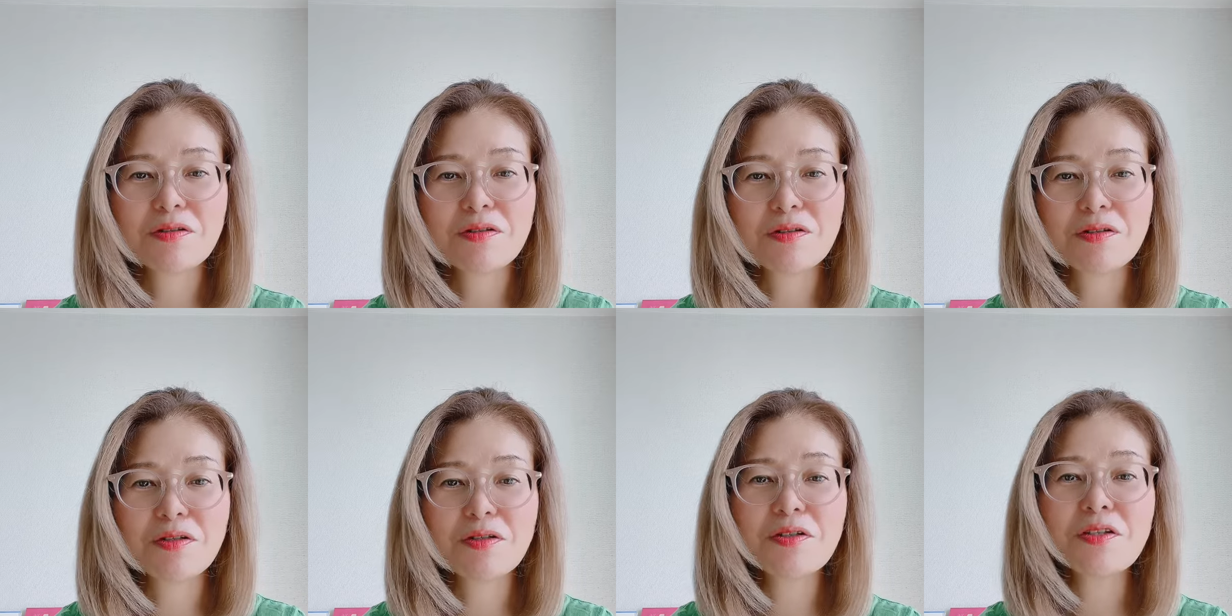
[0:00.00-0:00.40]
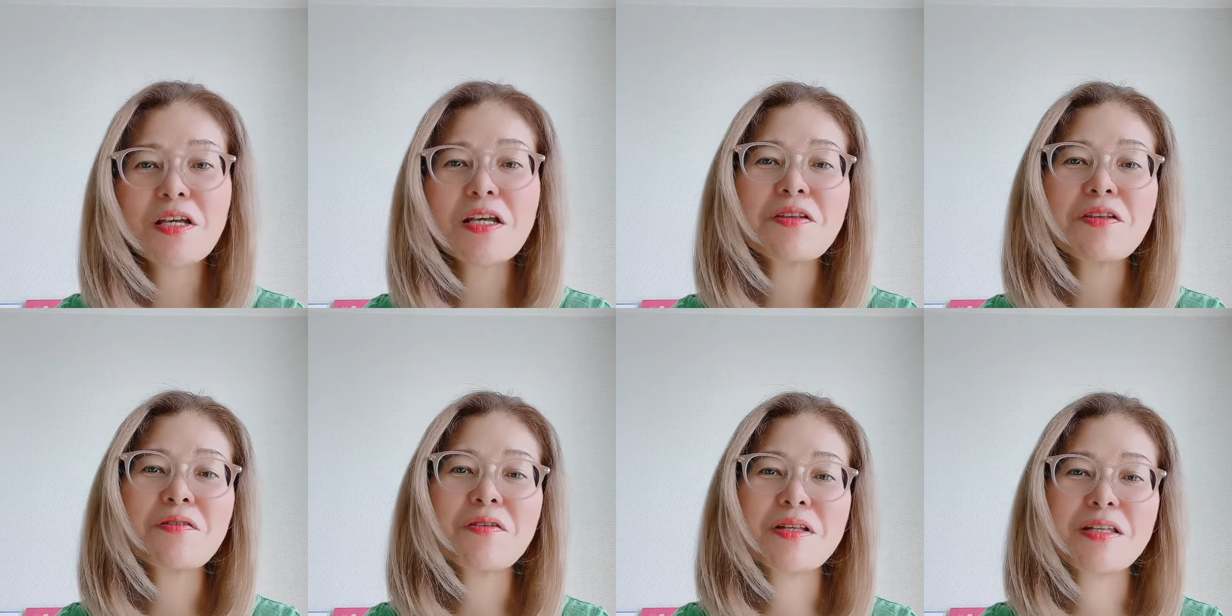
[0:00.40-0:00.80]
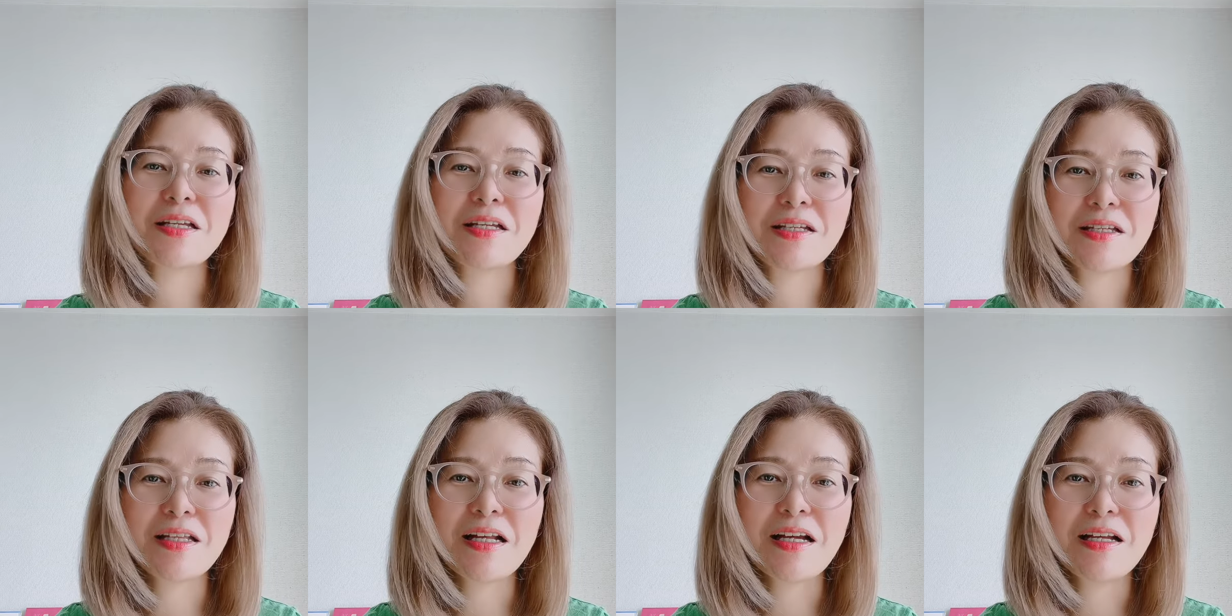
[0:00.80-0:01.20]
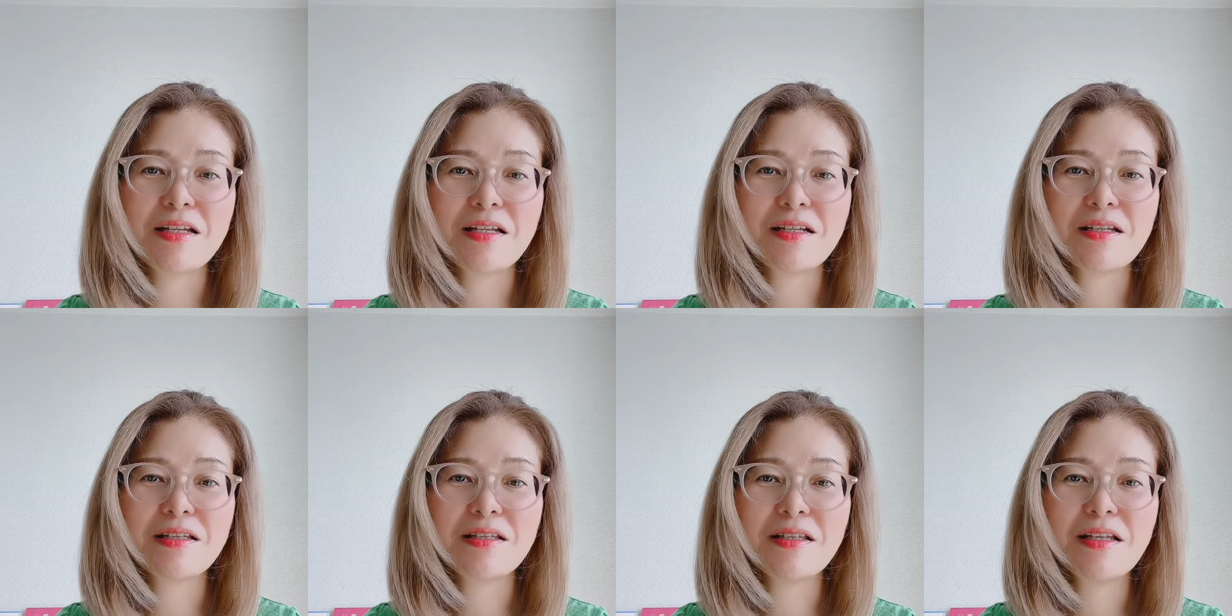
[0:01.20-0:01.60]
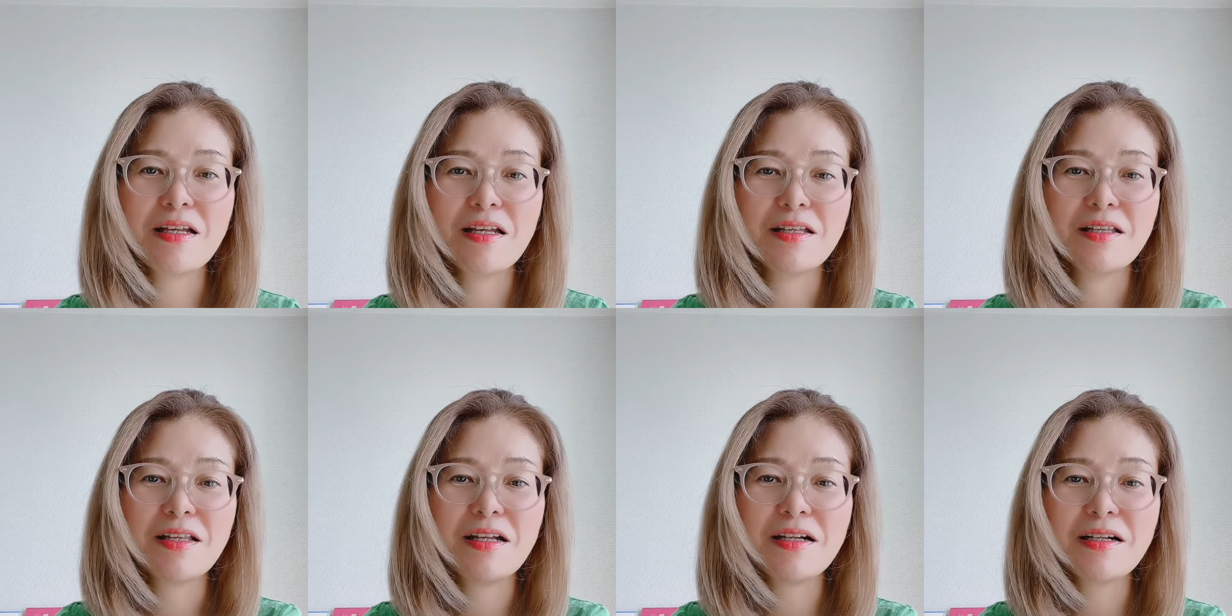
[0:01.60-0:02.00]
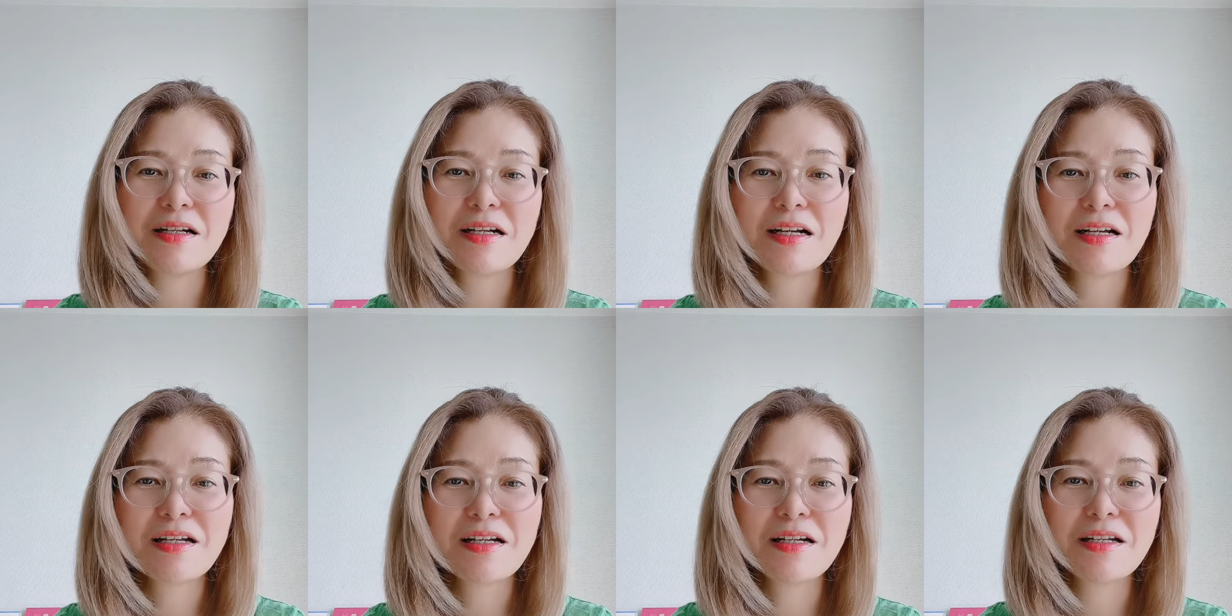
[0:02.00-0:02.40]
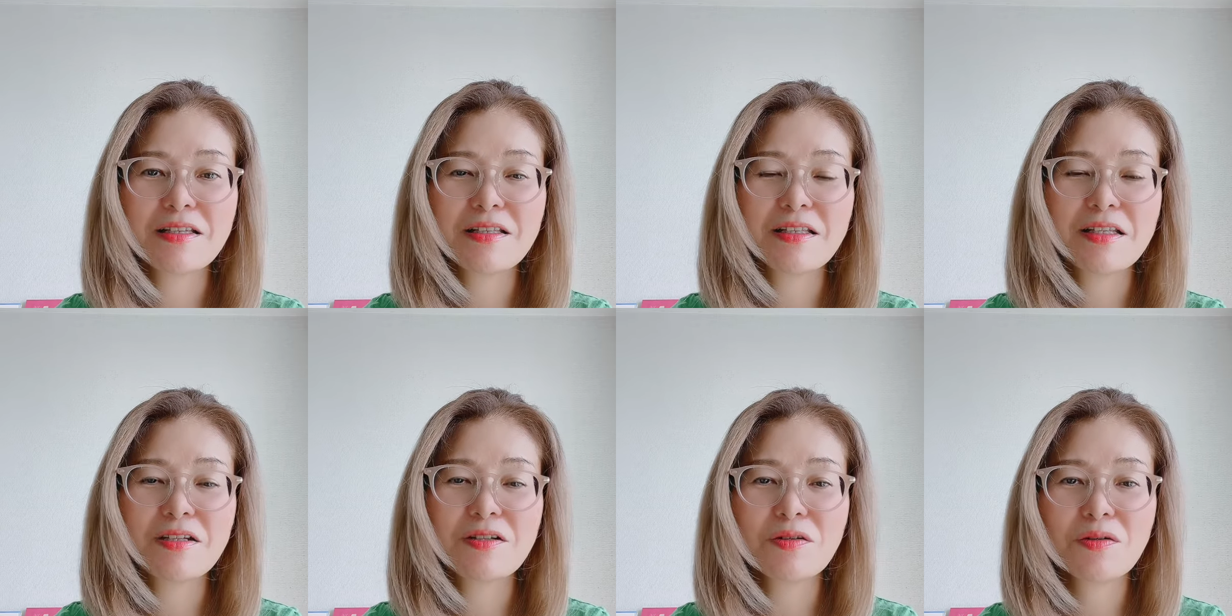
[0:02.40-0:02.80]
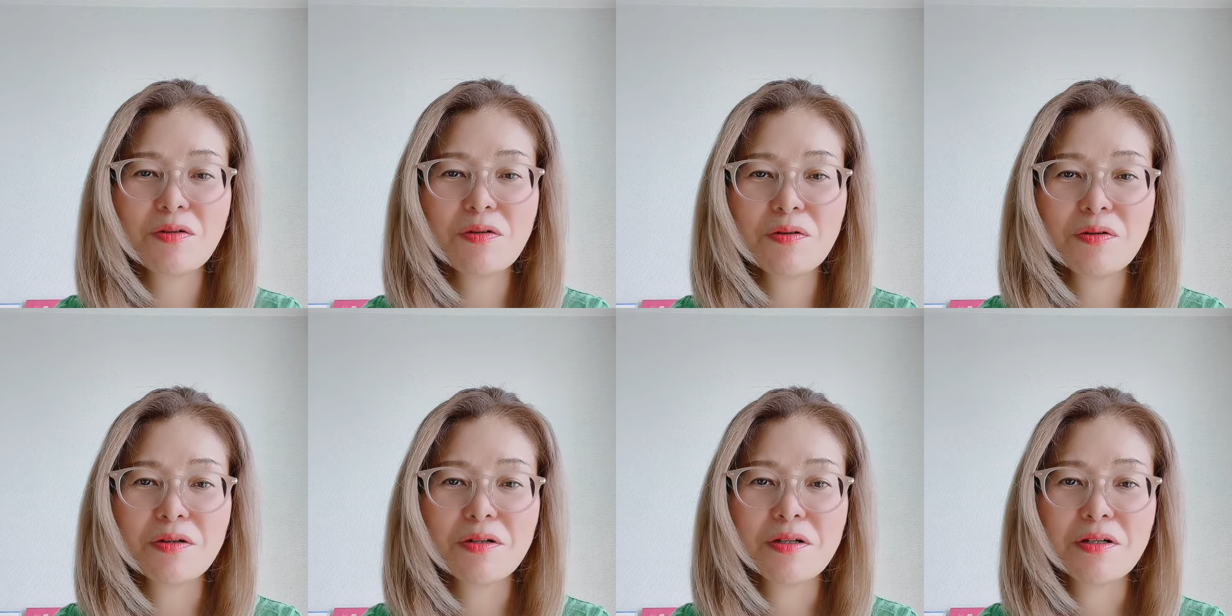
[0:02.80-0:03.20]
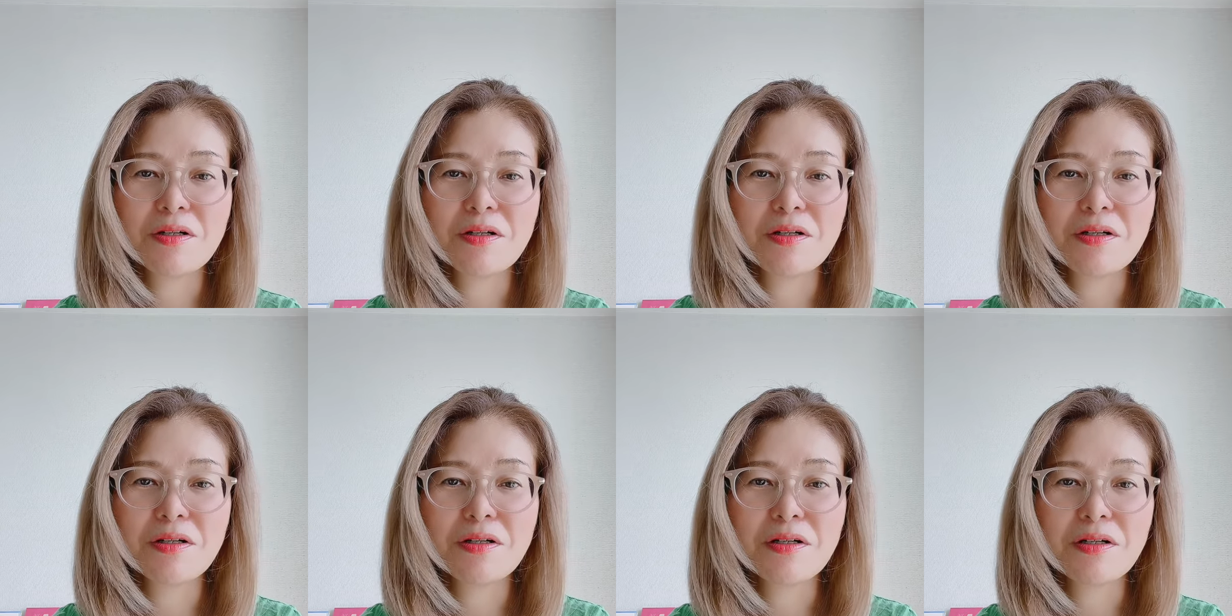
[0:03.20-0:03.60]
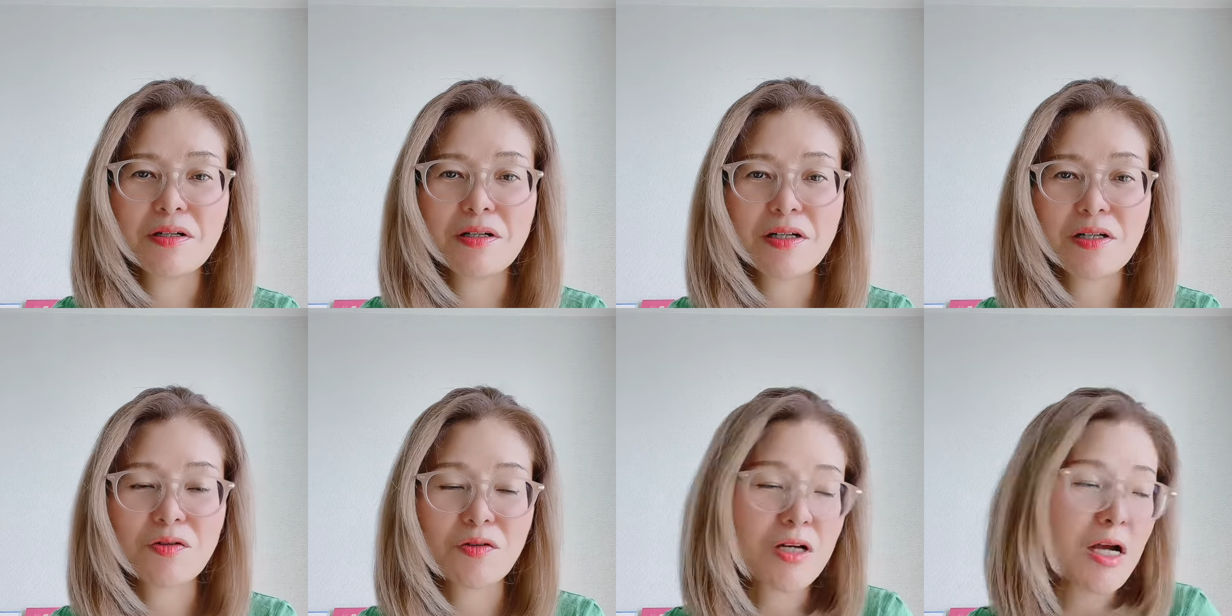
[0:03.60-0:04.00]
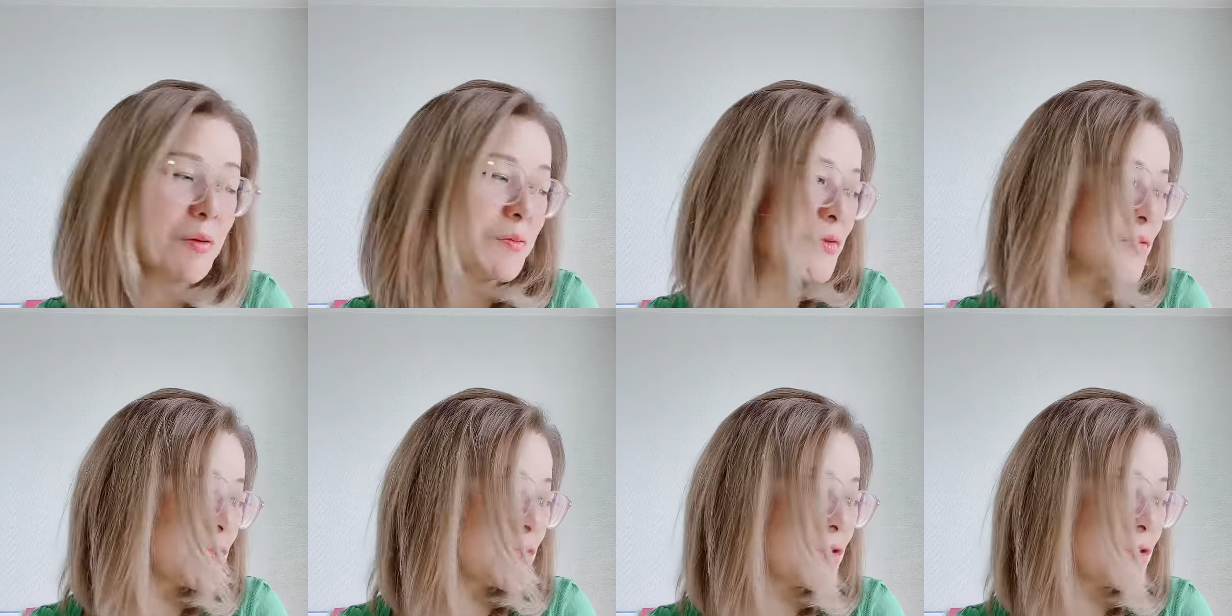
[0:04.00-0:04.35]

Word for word: 続けてはできないで何回かやってるとあのガブッ